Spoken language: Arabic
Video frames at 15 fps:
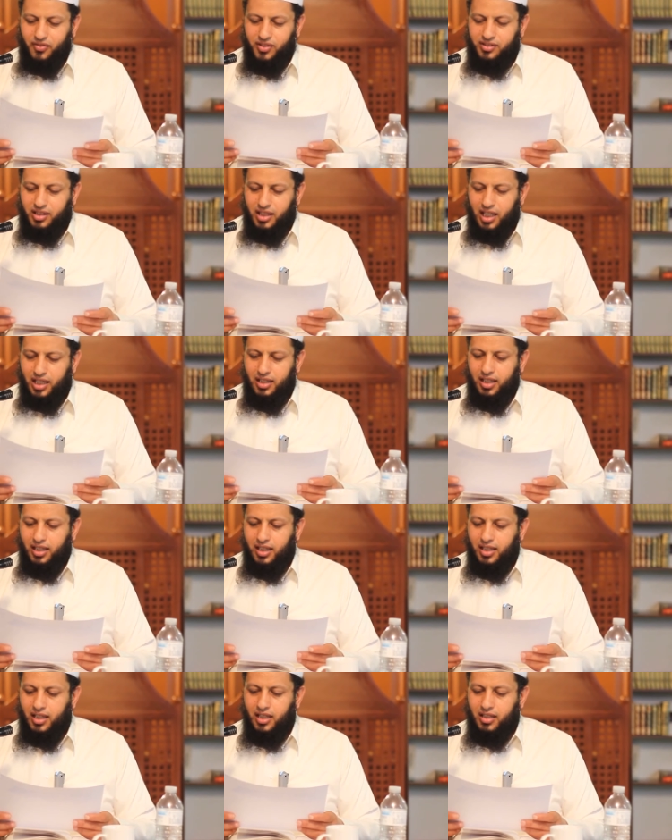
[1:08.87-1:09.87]
في الزيادة
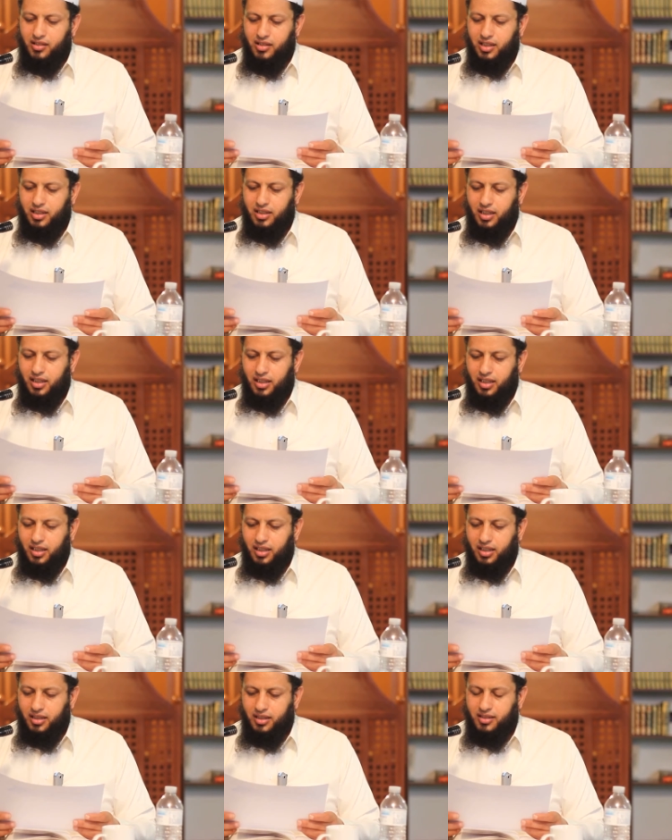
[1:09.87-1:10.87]
إذا أراد
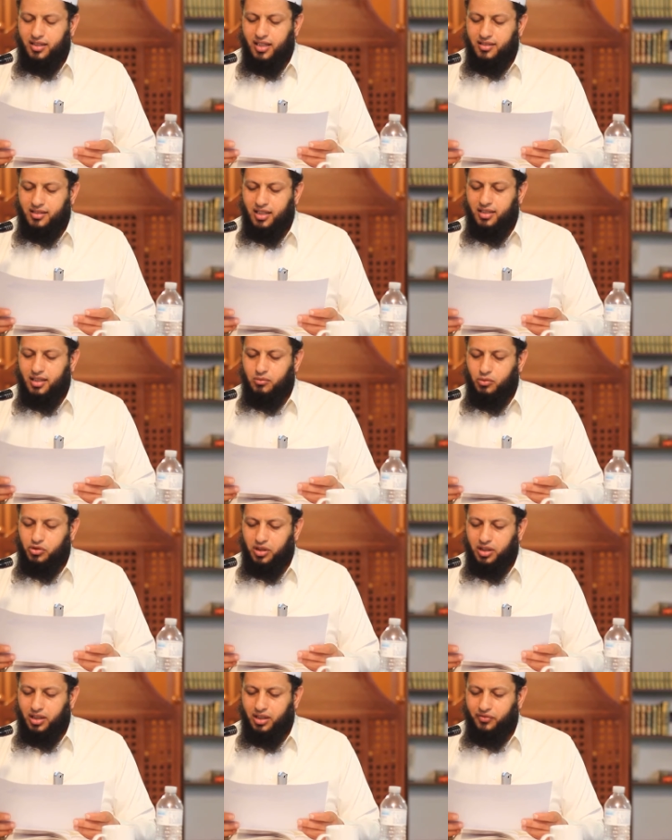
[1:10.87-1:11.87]
إذا زاد
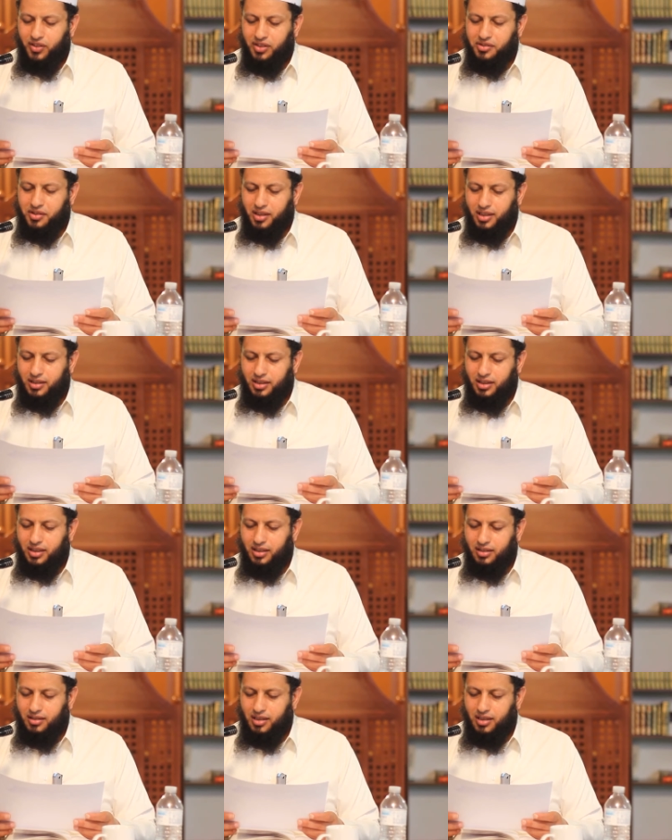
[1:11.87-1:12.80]
المصلي في صلاته